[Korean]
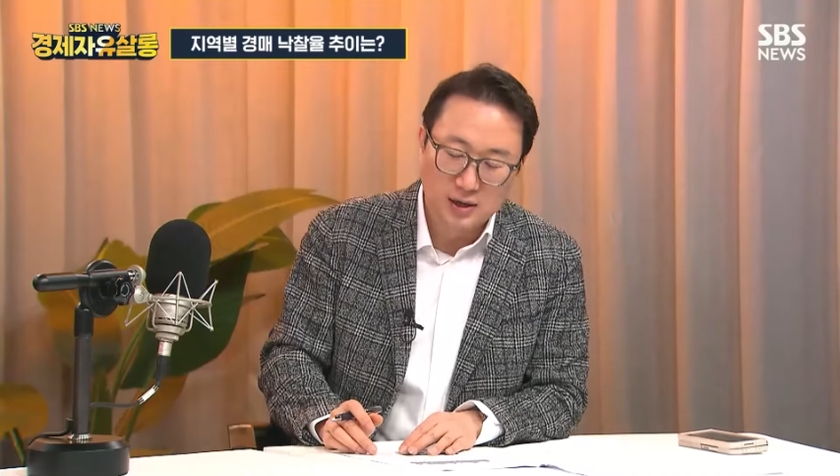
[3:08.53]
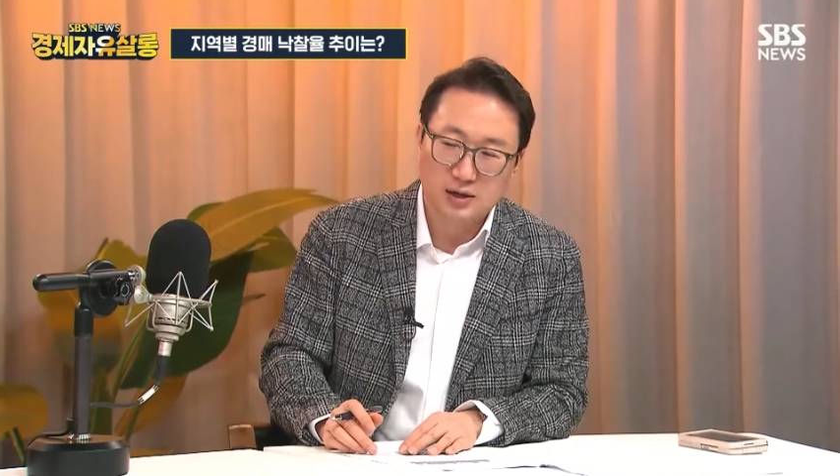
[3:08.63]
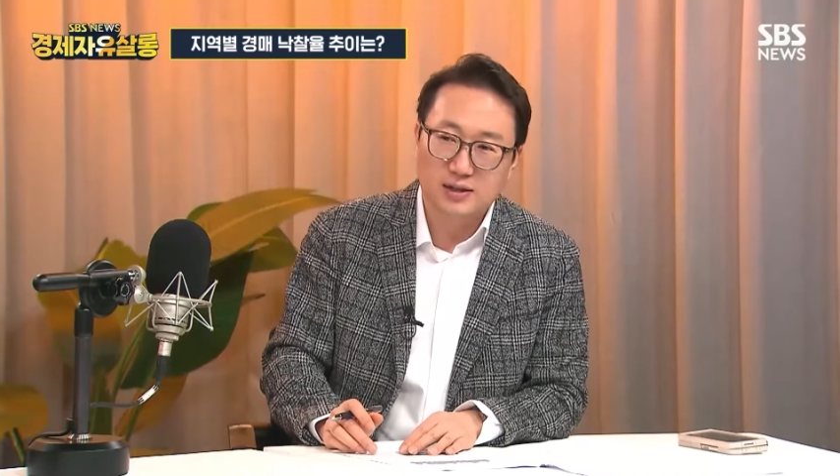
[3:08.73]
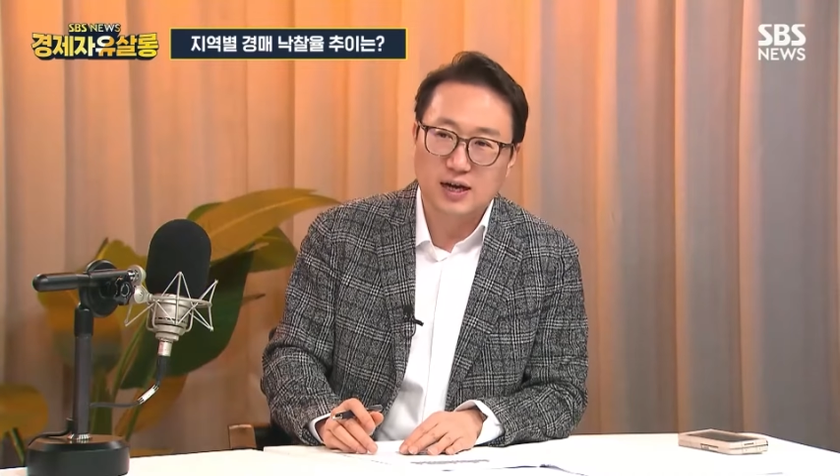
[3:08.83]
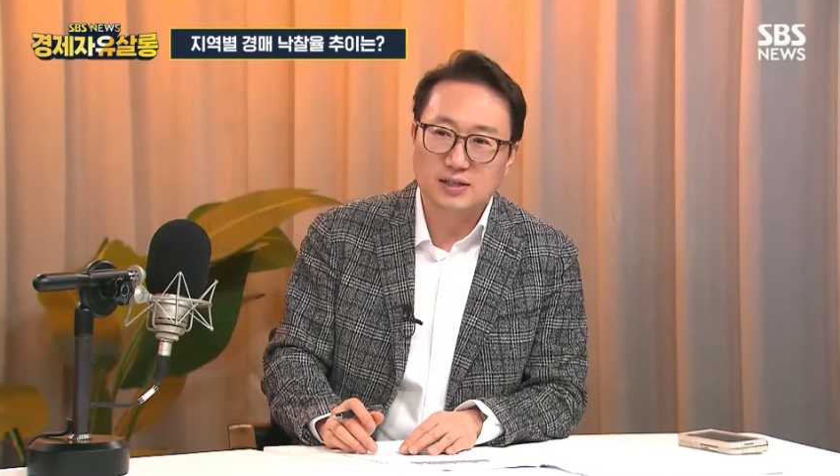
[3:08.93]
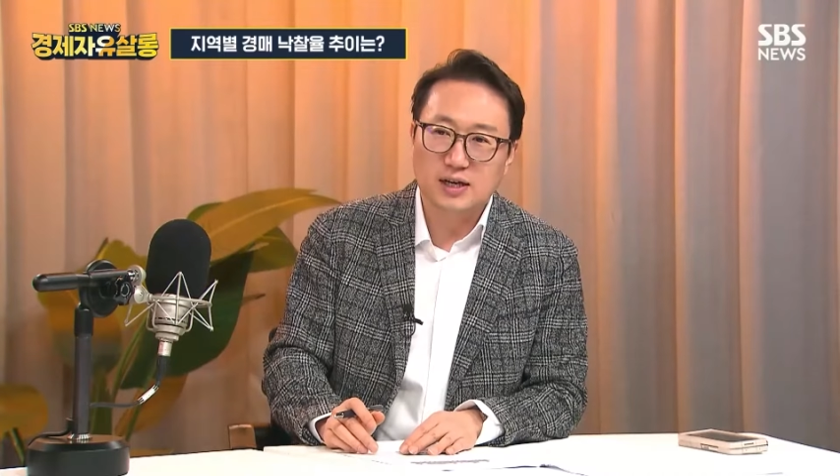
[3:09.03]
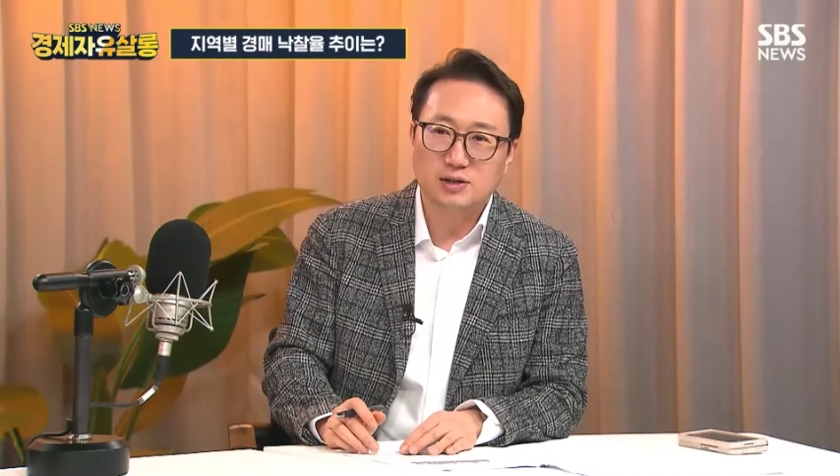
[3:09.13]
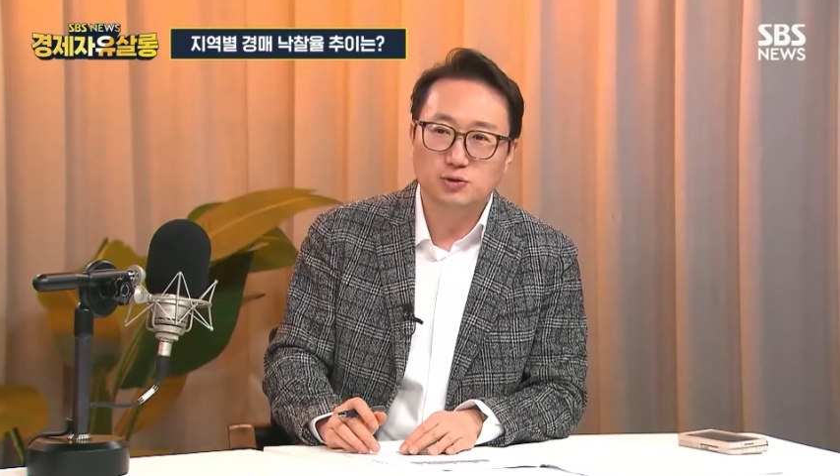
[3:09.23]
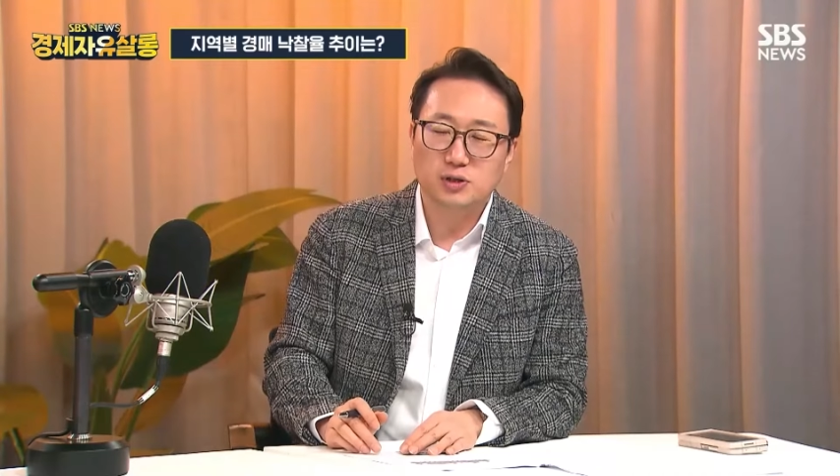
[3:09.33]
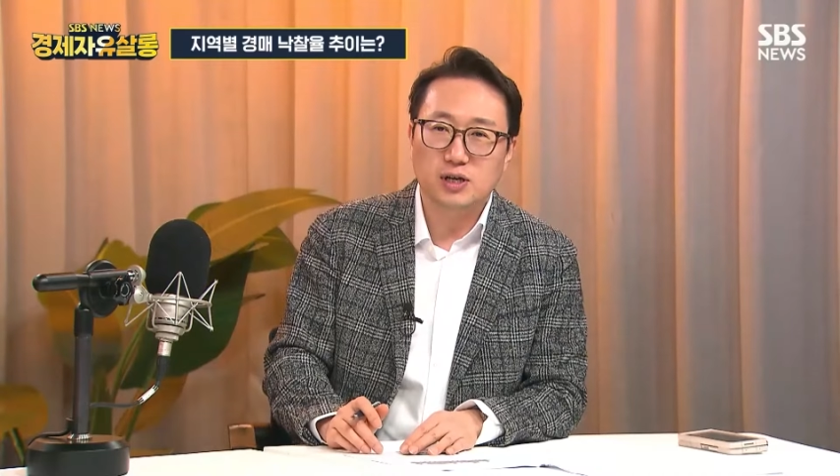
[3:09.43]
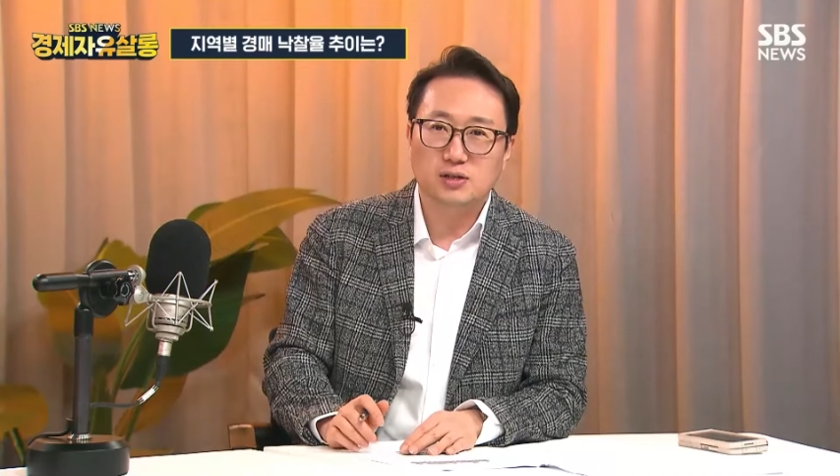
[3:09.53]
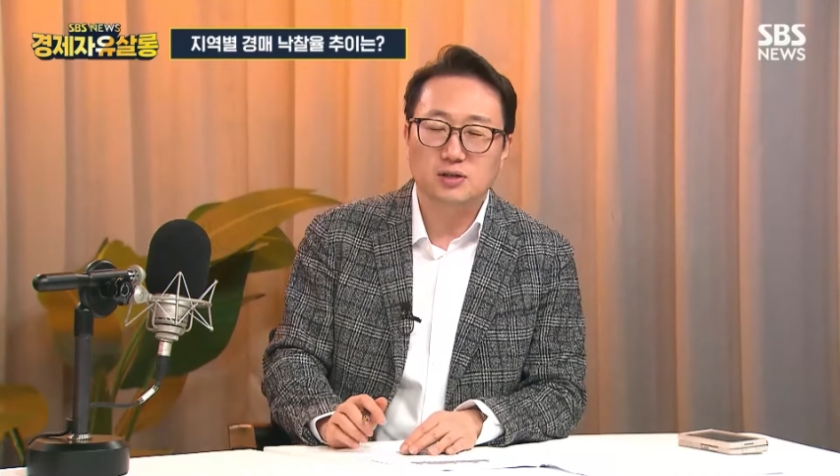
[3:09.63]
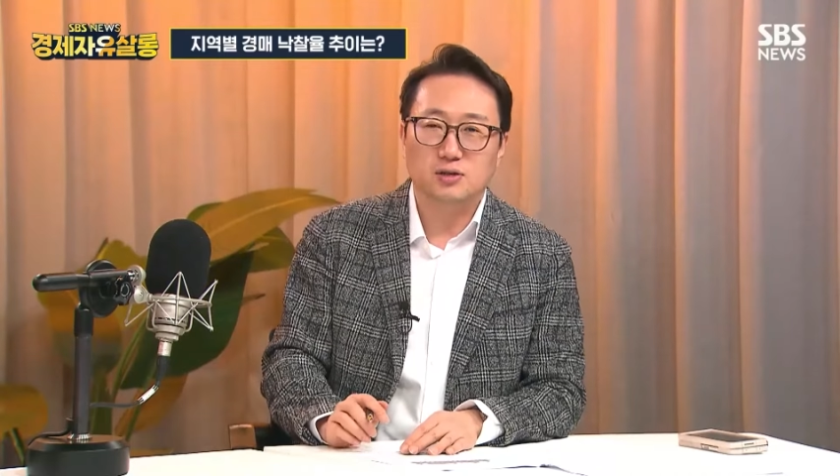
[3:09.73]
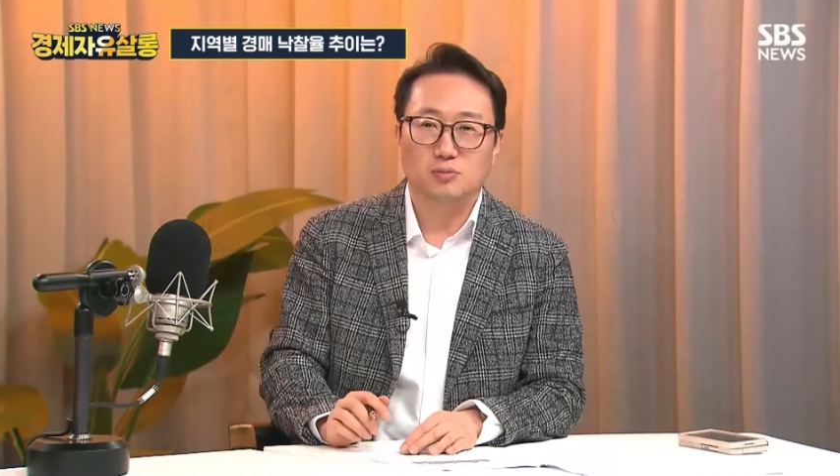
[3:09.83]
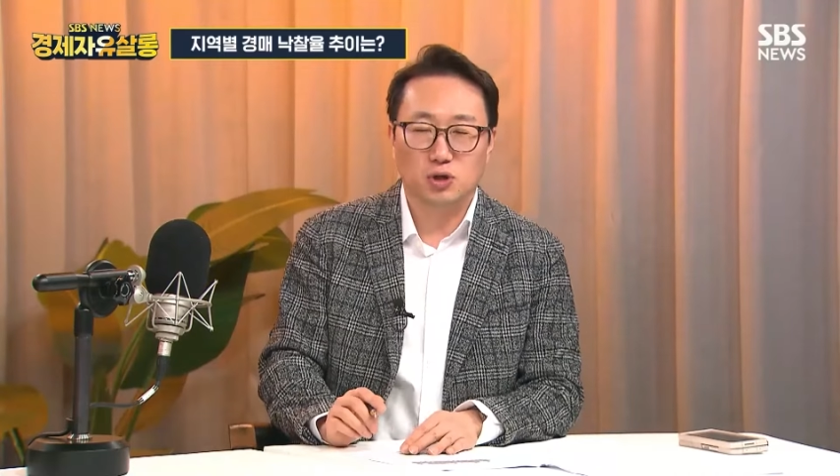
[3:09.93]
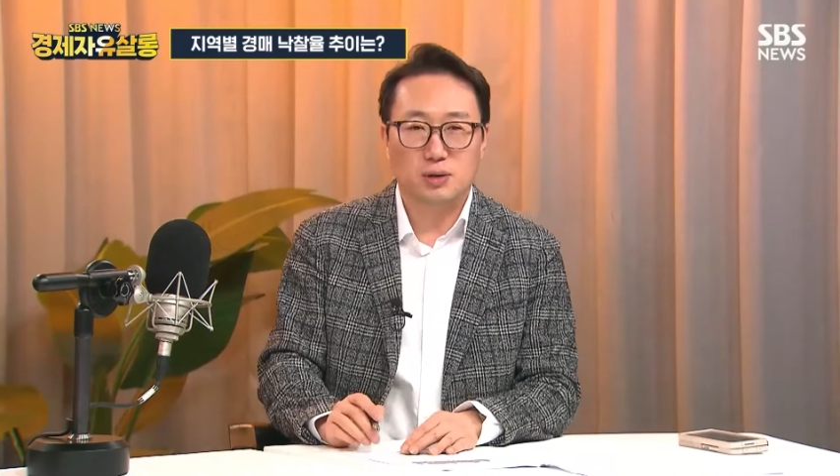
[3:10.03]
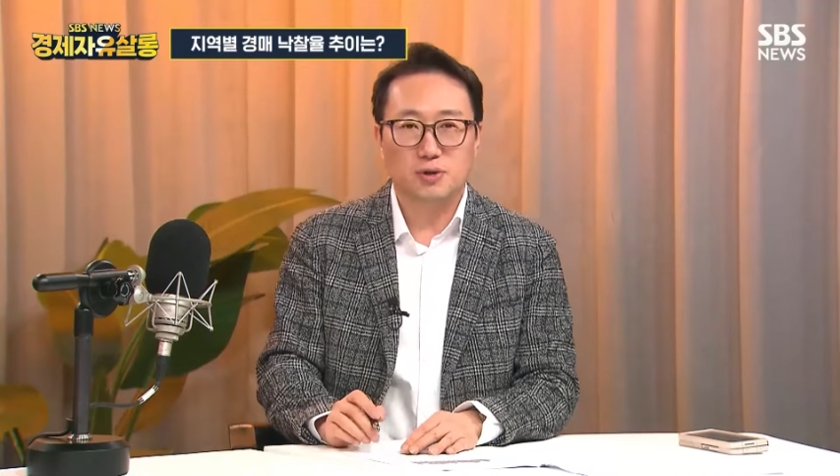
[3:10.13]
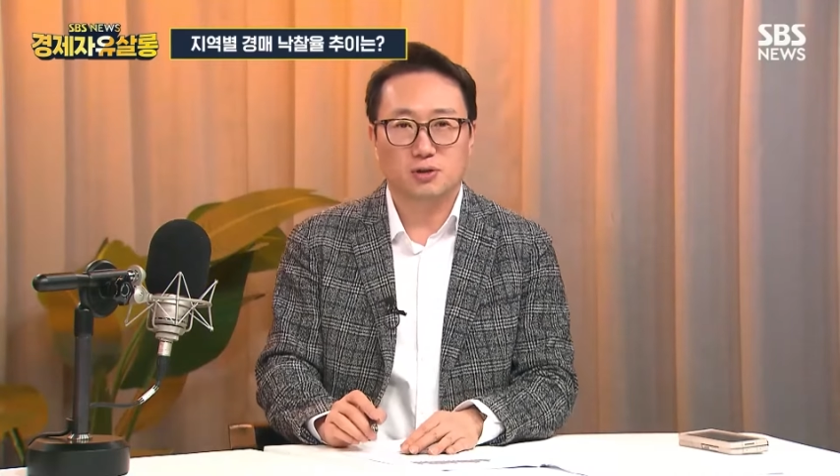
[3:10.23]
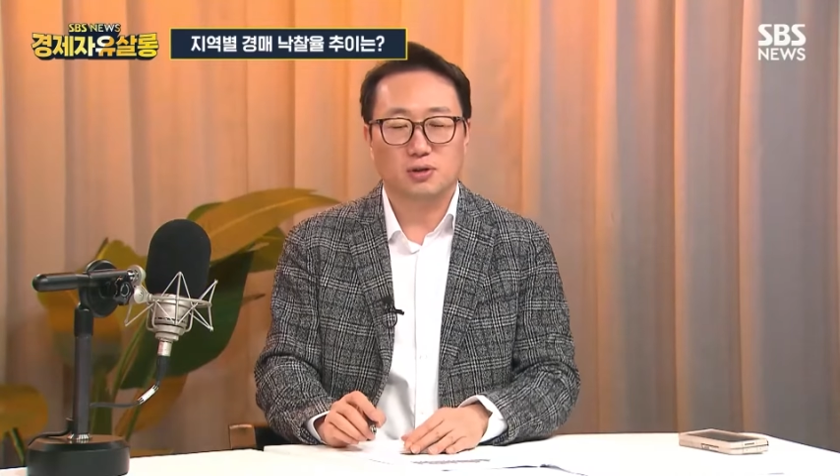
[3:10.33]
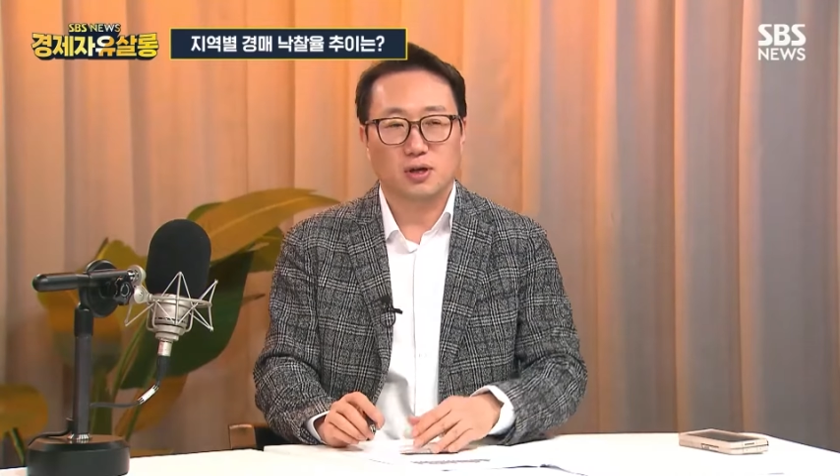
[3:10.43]
어, 낙찰률이라는 거는
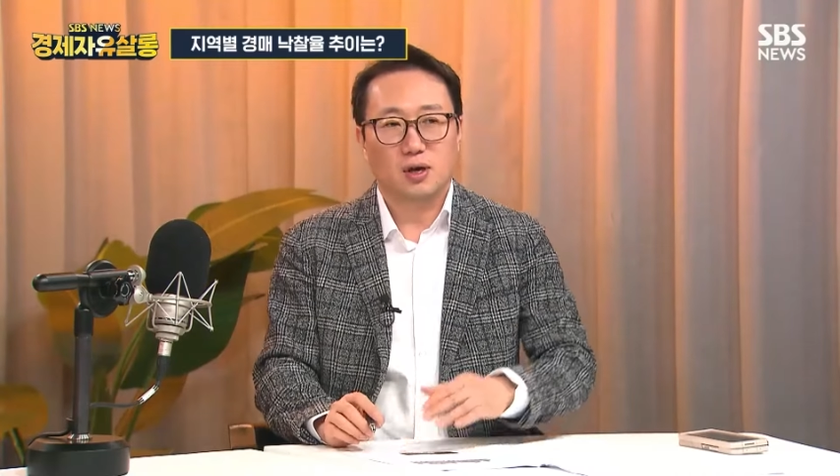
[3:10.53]
뭐냐면